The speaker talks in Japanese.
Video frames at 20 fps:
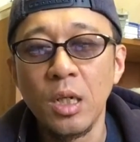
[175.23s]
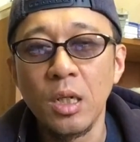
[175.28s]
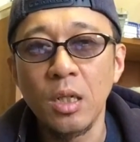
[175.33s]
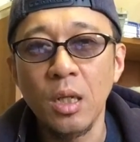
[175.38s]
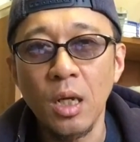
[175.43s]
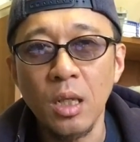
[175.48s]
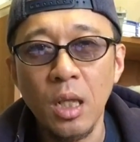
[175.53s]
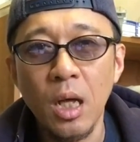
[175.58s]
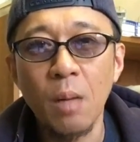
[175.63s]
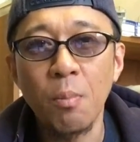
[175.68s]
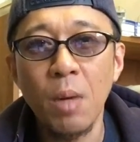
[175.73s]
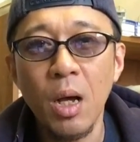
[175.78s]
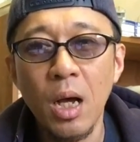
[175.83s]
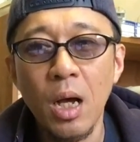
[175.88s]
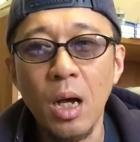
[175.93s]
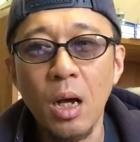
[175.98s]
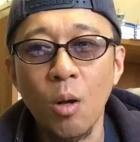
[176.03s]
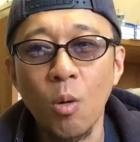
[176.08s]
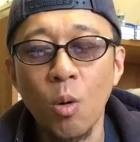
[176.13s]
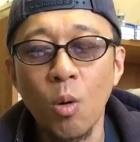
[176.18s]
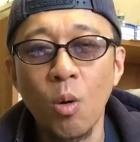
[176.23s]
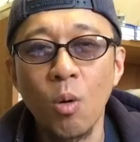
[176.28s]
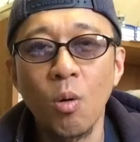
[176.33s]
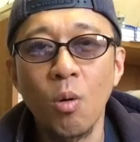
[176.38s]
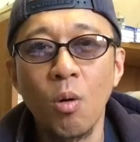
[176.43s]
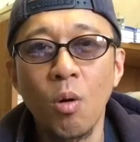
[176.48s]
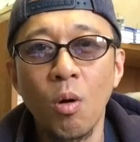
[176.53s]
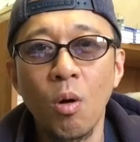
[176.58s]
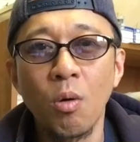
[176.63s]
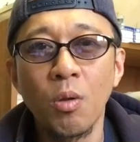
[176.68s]
ただまあ
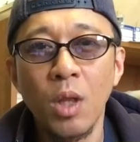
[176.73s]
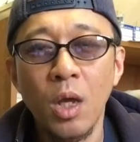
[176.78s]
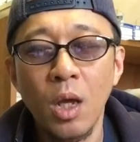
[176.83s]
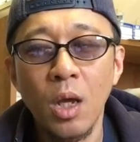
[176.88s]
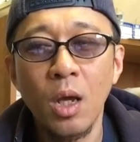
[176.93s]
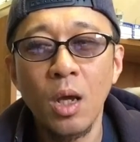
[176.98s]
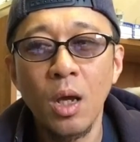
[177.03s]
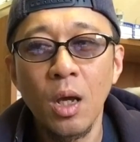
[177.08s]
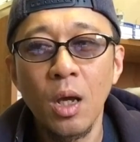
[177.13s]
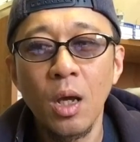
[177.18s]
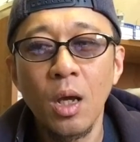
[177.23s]
今後ね